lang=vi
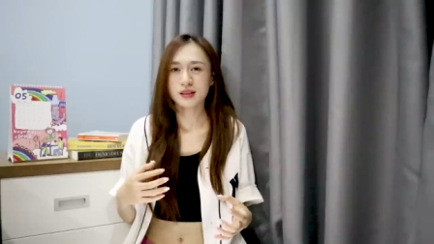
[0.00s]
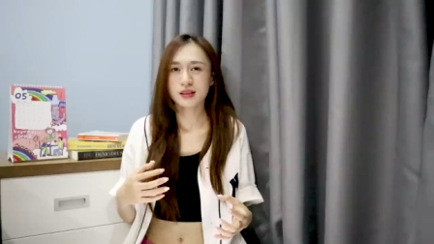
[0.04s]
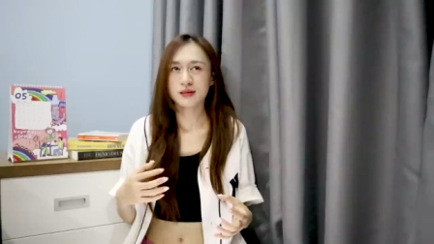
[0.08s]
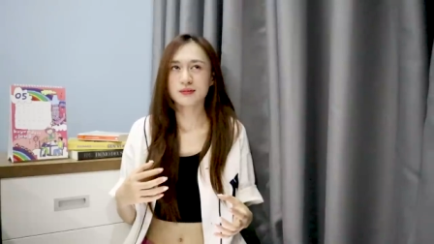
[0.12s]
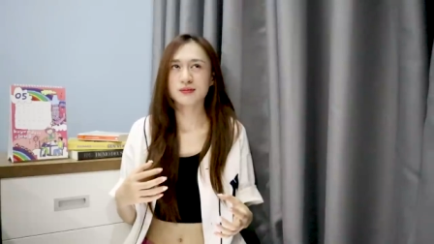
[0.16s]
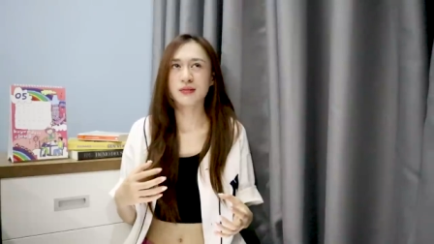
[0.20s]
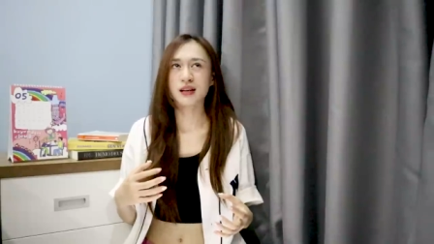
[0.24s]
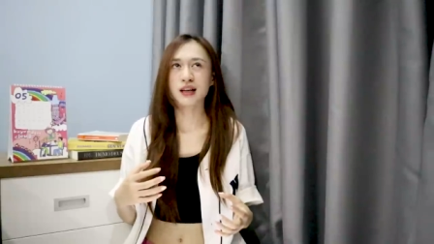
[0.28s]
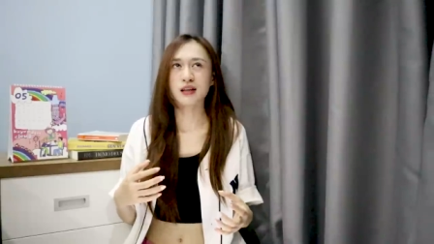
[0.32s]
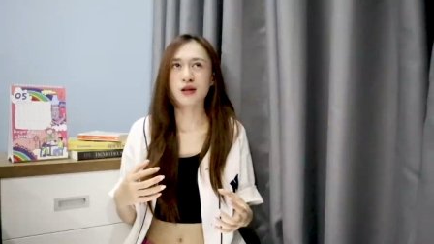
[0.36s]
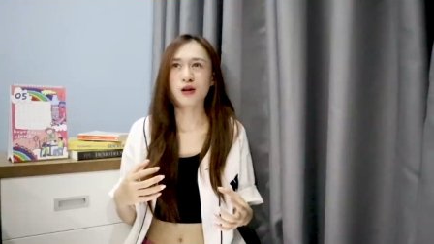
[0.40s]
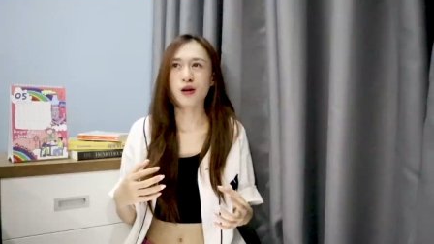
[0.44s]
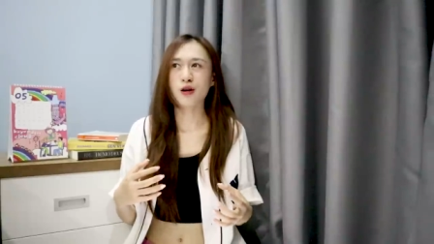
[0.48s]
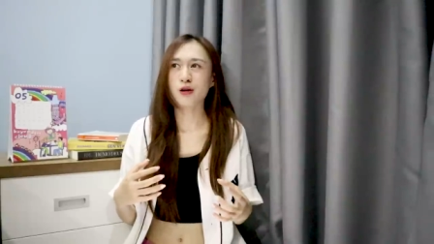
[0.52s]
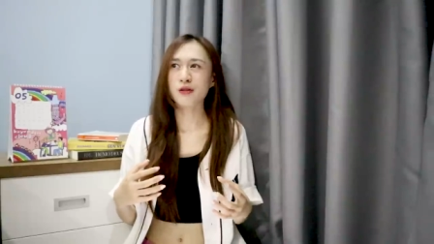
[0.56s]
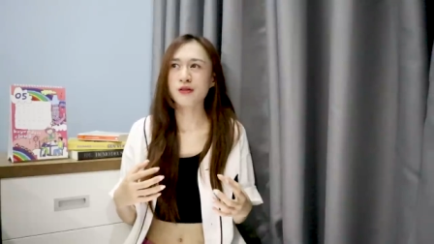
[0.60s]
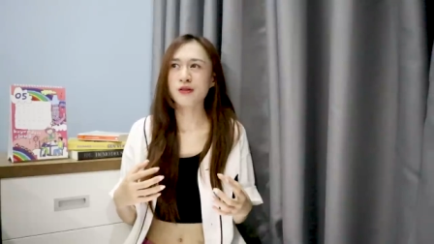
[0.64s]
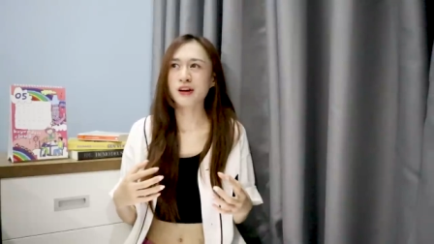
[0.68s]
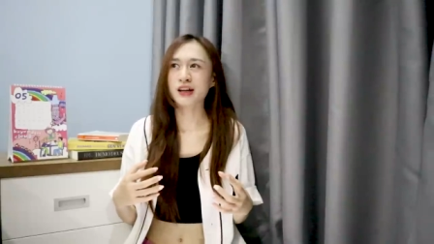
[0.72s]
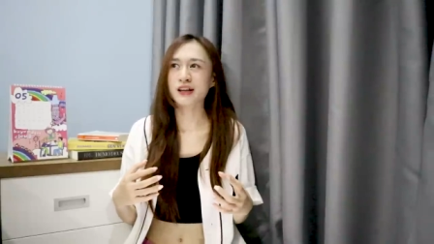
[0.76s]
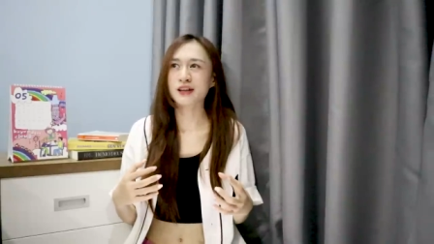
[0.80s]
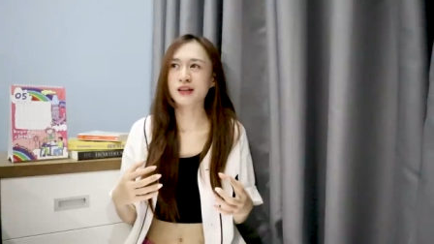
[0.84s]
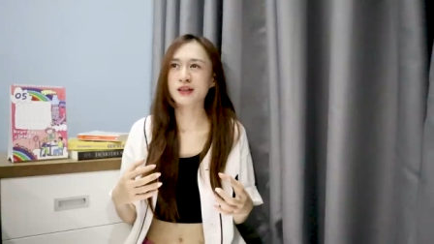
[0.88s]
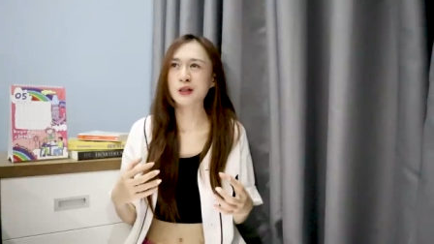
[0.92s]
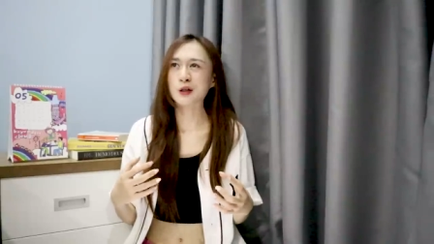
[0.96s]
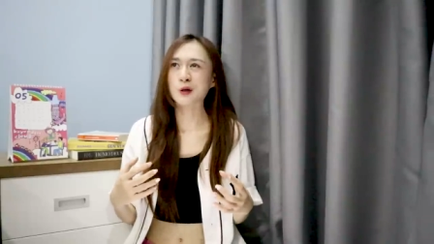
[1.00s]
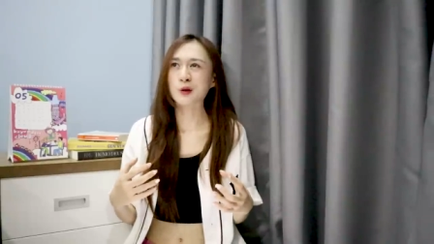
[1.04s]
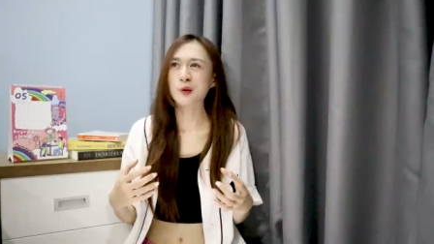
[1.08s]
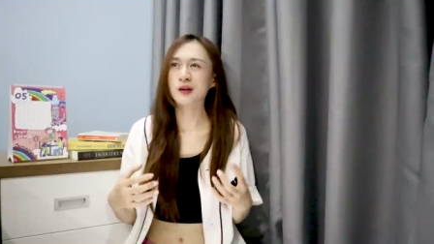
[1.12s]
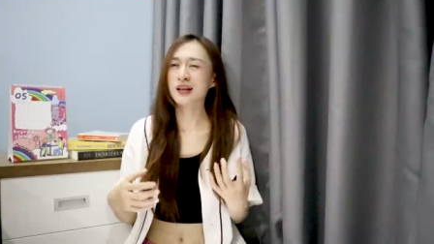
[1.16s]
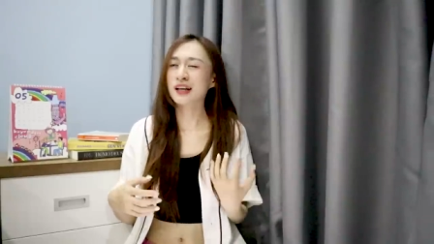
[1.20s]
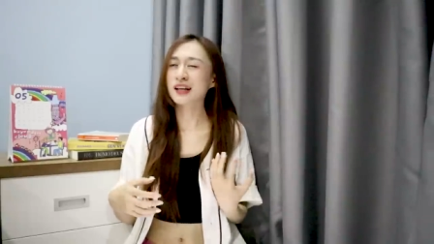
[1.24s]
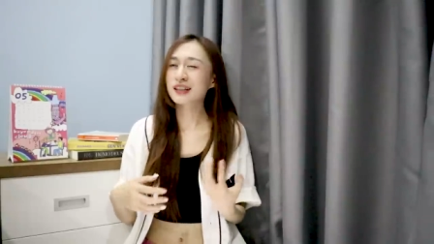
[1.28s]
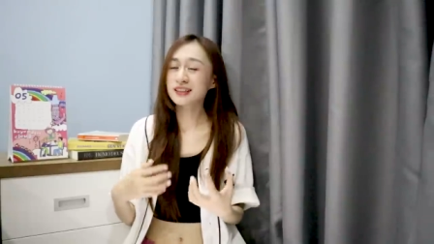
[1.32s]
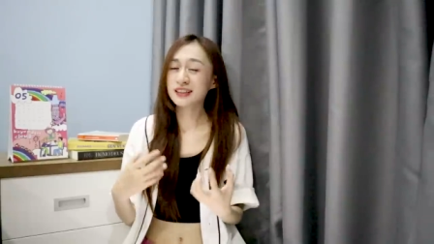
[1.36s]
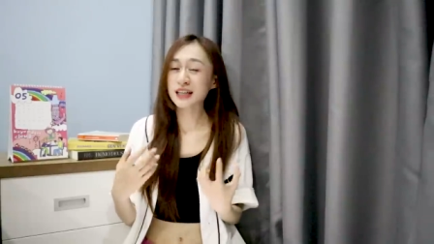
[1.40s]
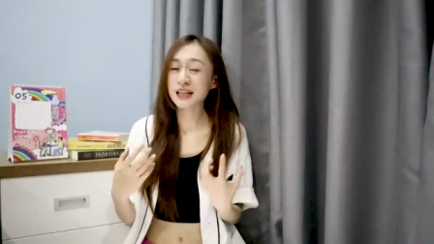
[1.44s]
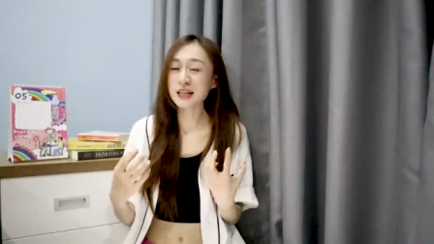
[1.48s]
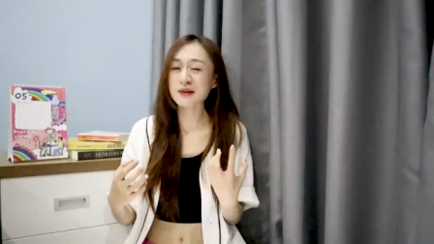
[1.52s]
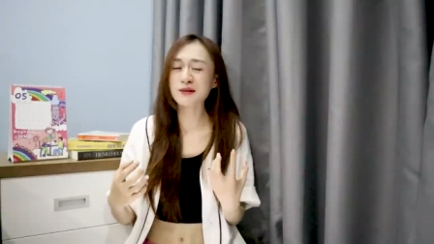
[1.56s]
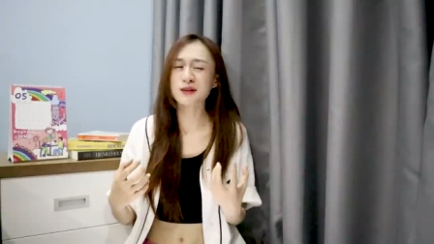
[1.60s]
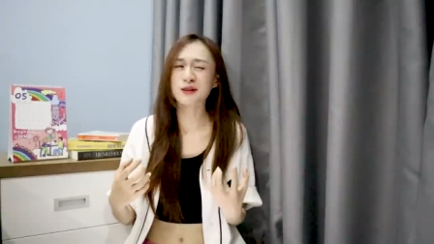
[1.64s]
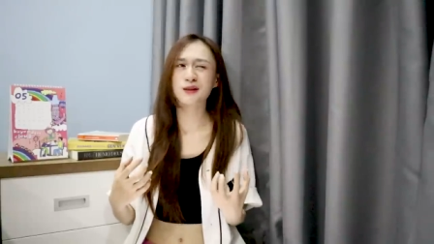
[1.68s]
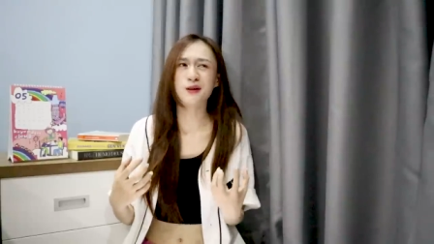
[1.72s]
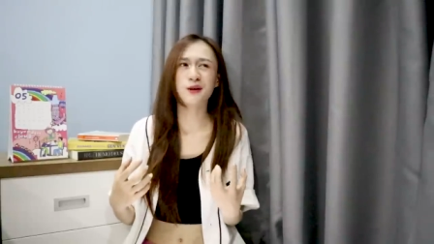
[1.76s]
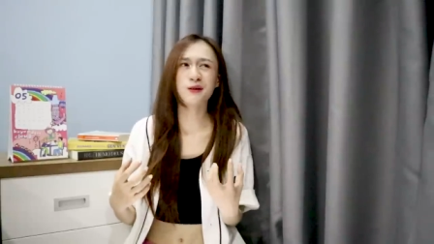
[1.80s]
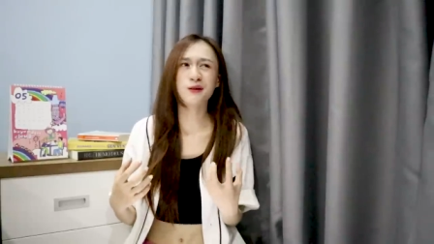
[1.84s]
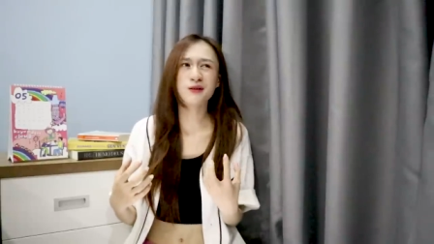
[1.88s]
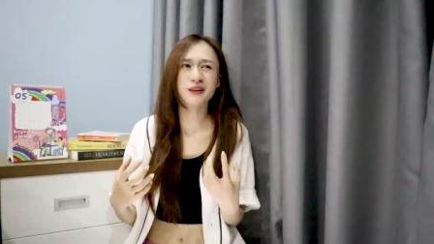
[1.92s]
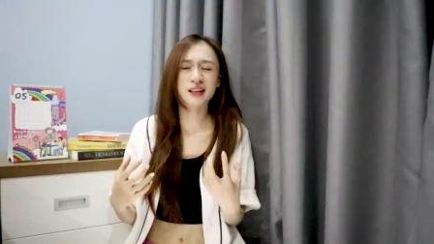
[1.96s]
mà nó phải kiểu kích thích
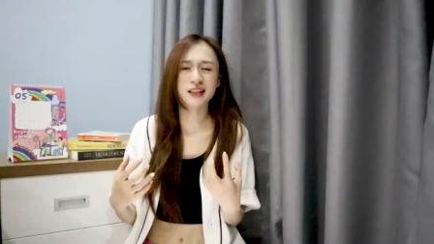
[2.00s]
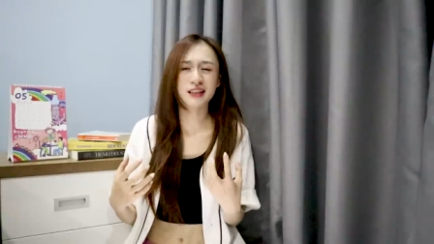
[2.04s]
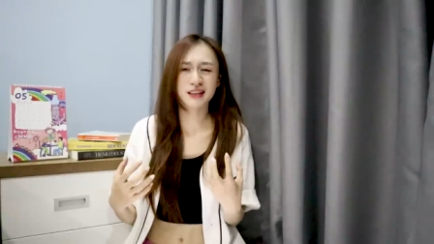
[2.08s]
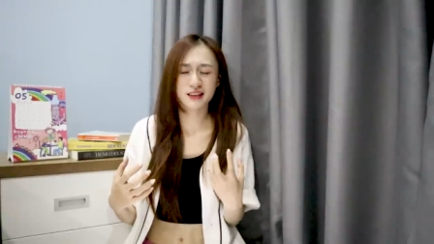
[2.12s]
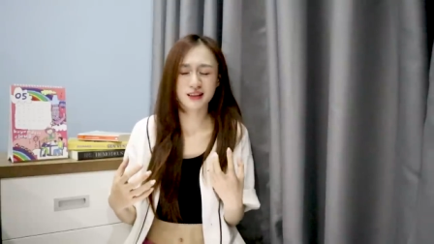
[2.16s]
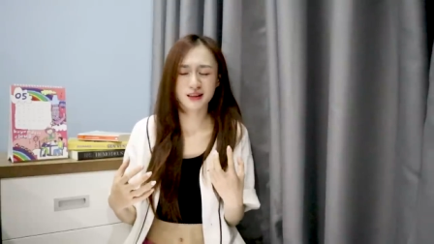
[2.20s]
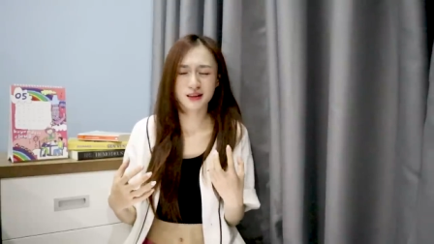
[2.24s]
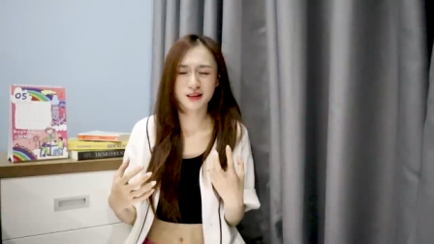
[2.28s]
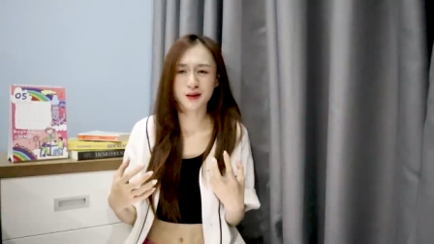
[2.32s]
và nó phải